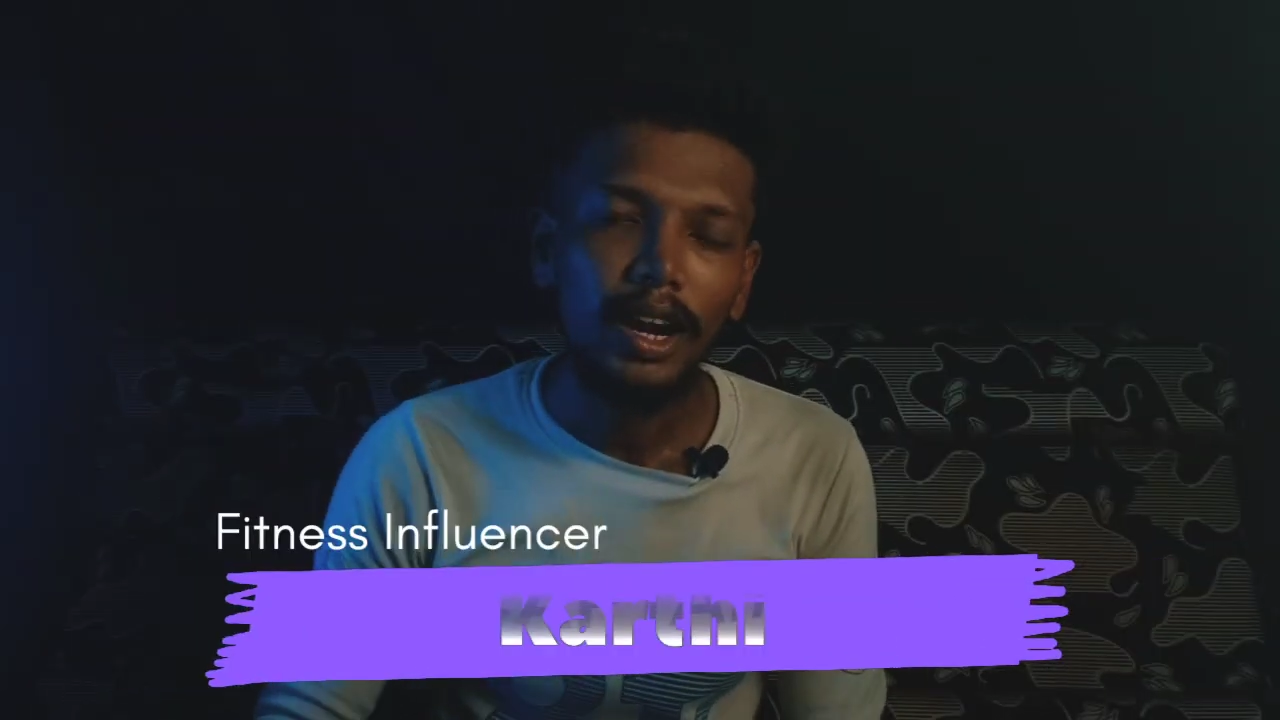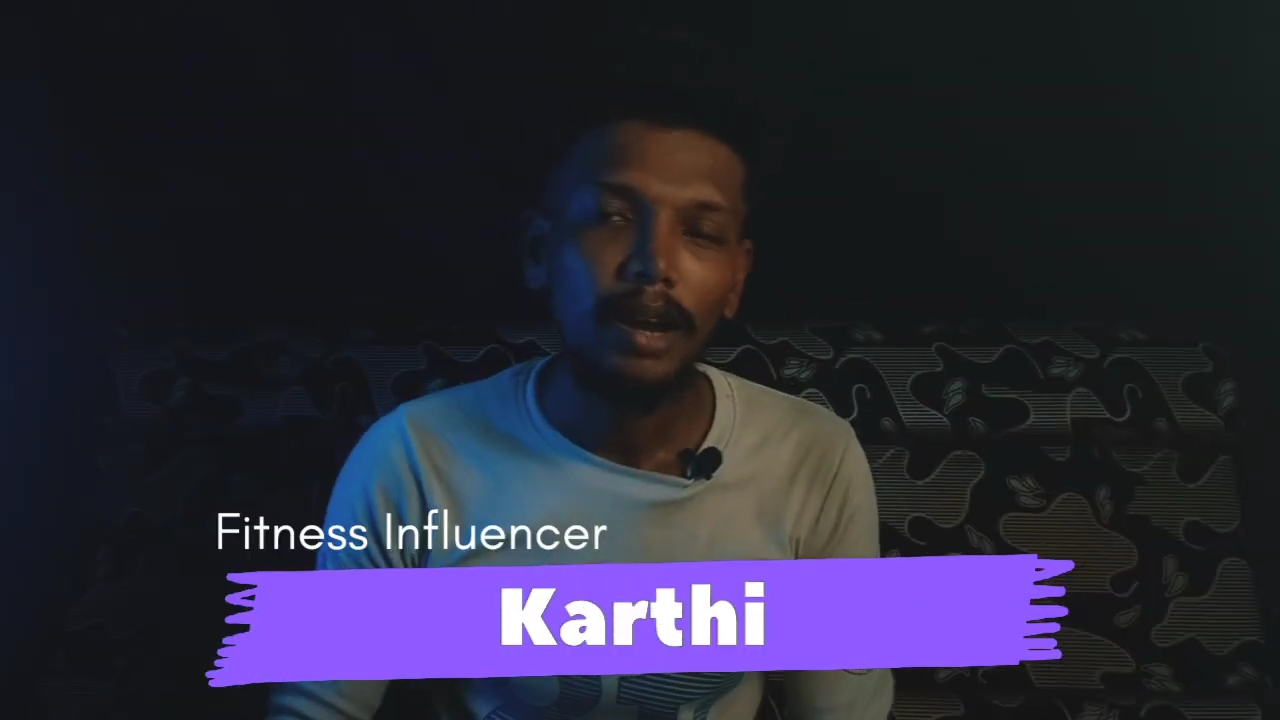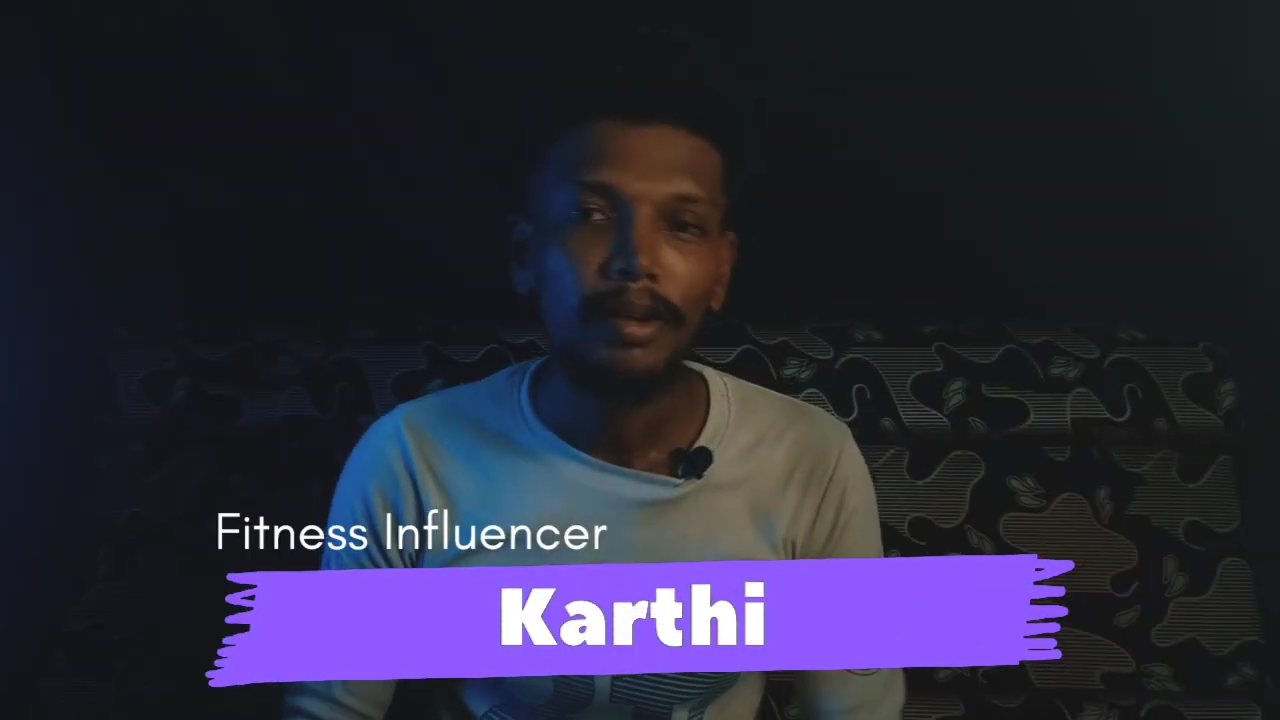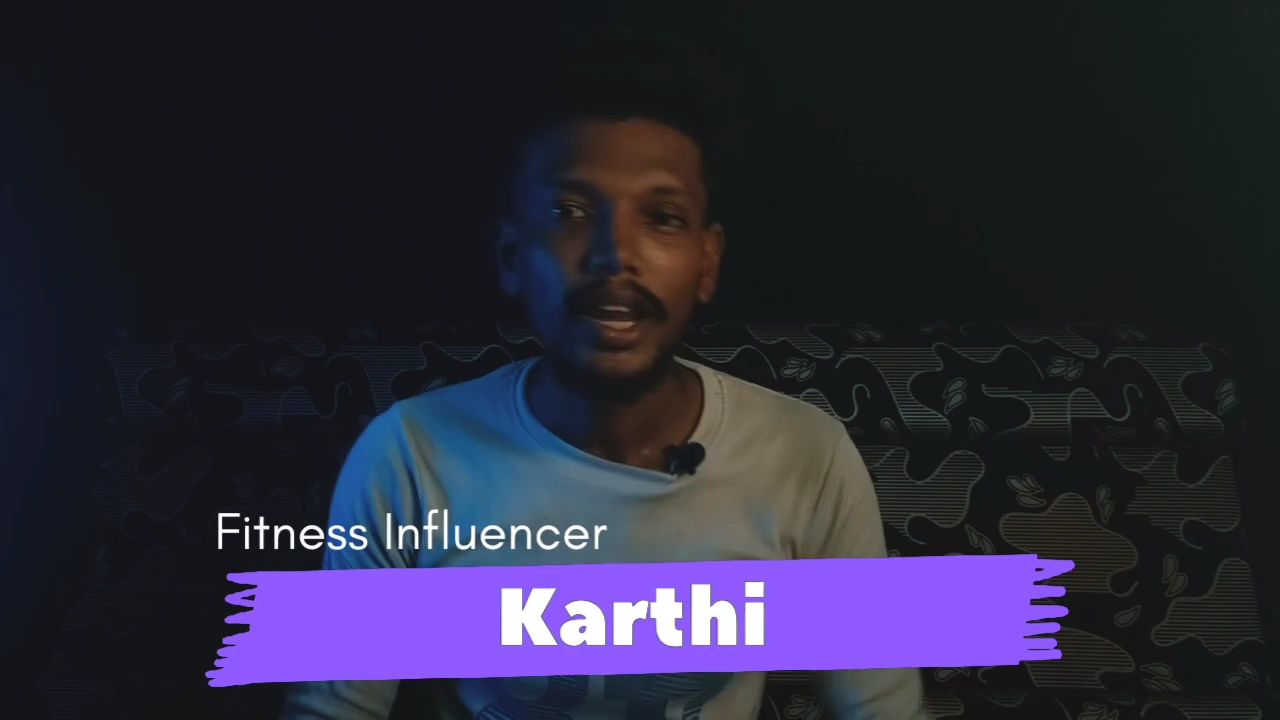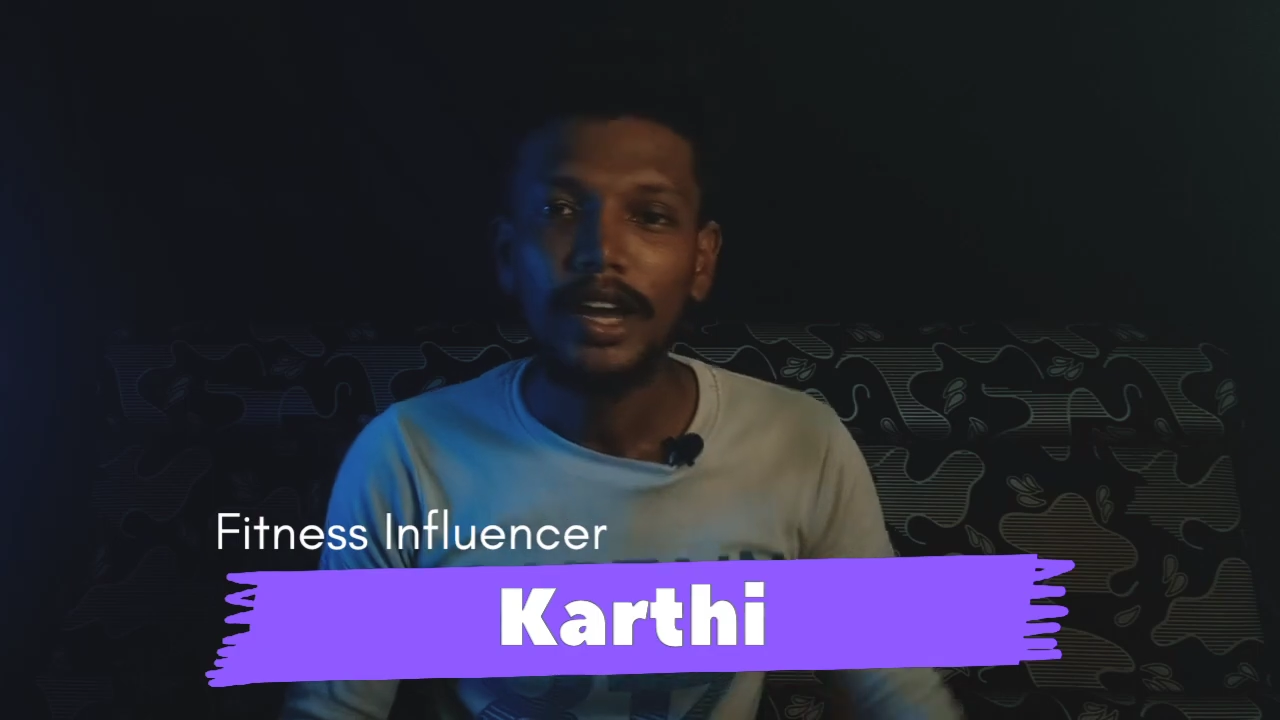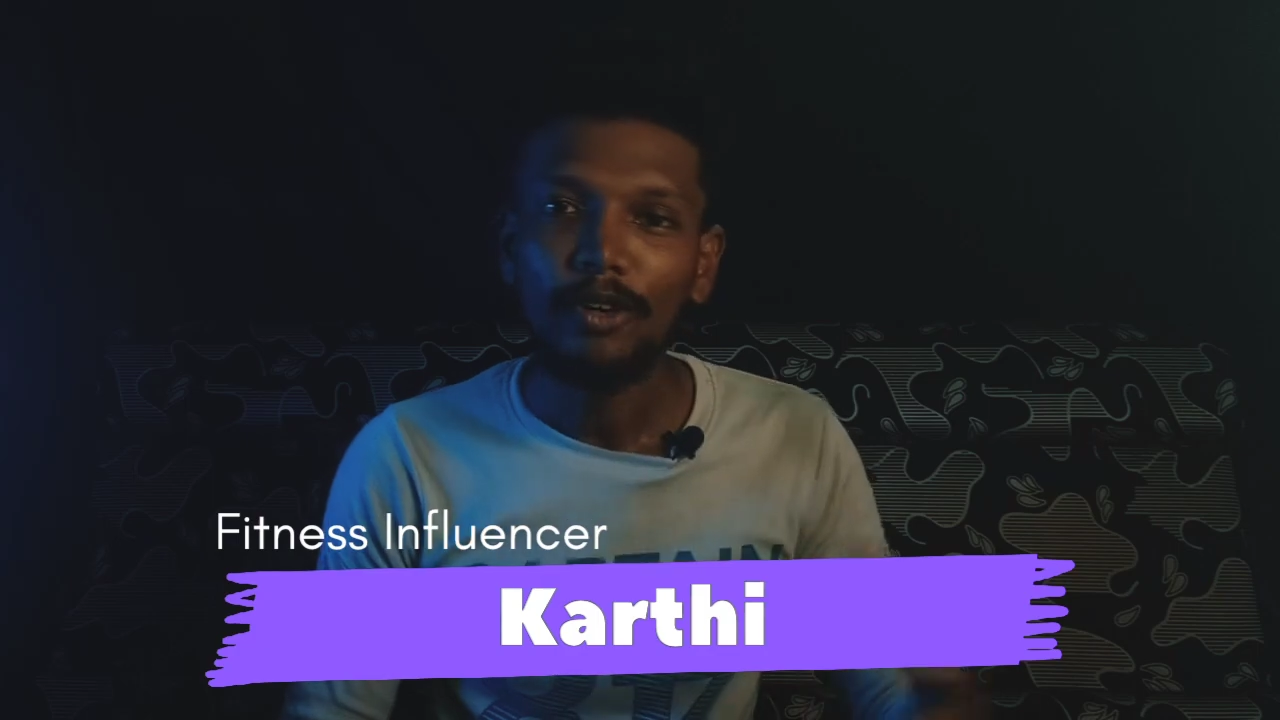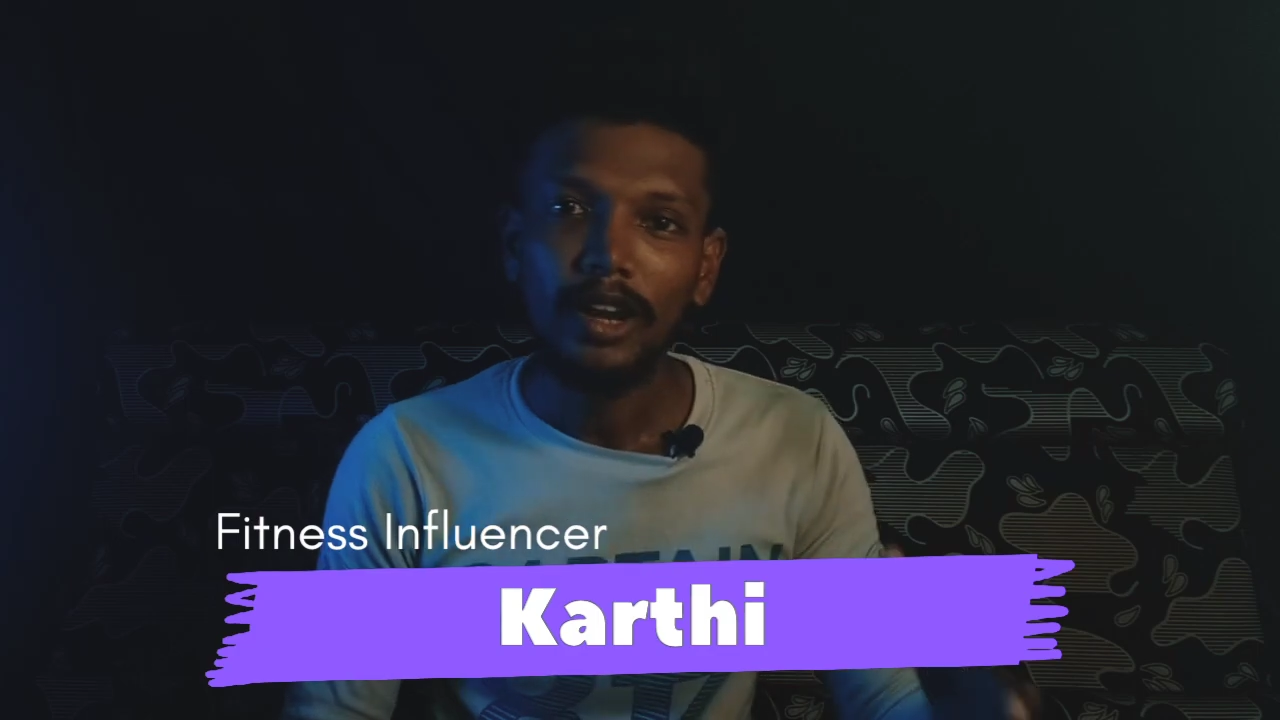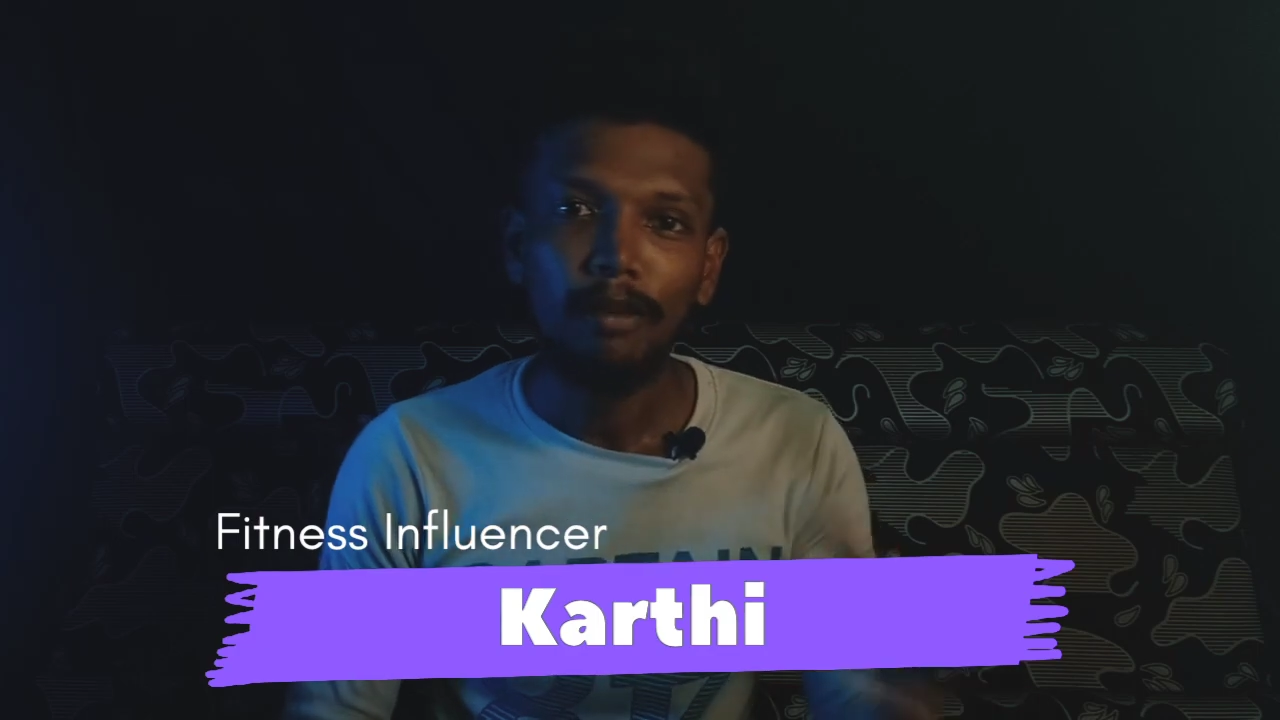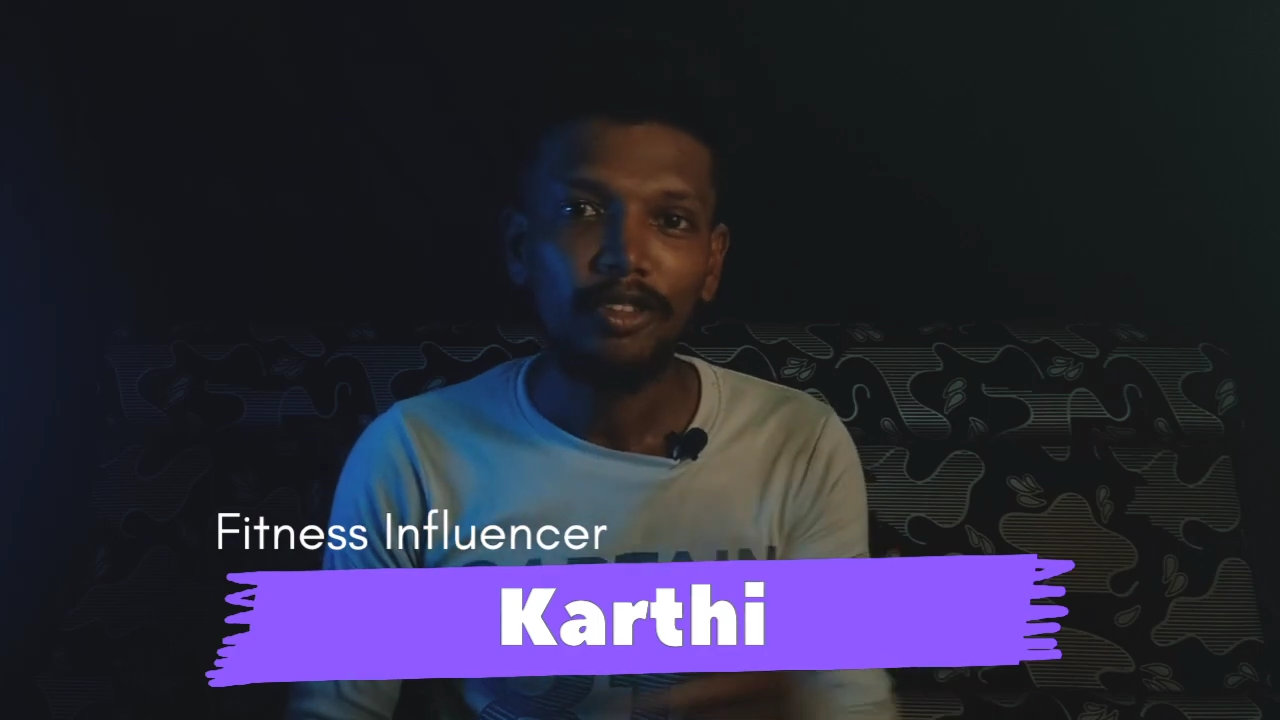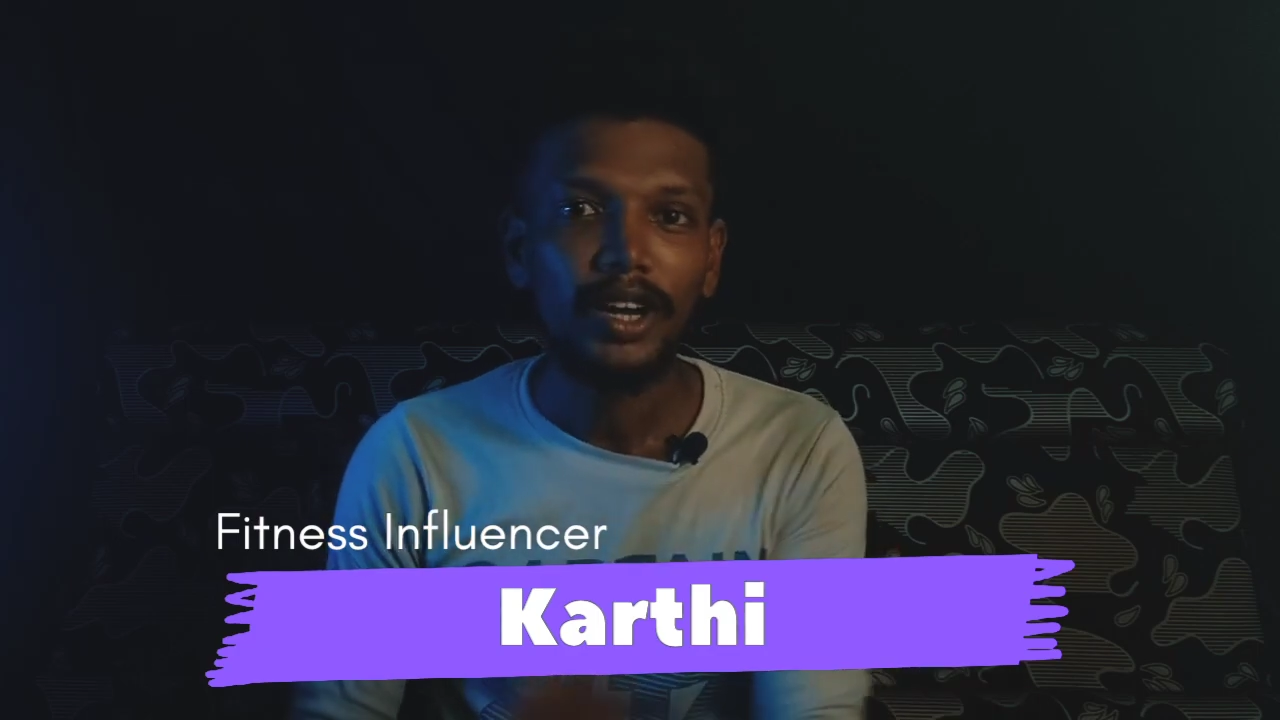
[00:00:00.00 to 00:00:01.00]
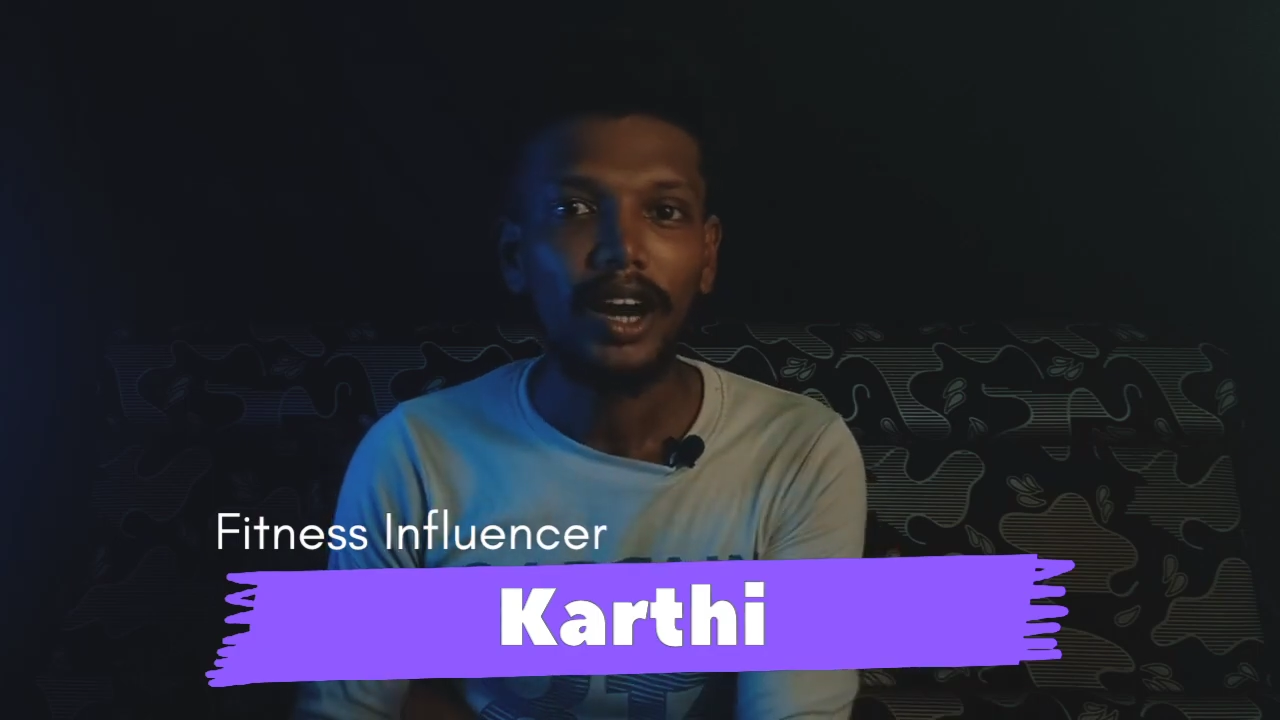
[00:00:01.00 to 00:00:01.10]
தெரில அப்படின்னா என்னோட நேம் வந்து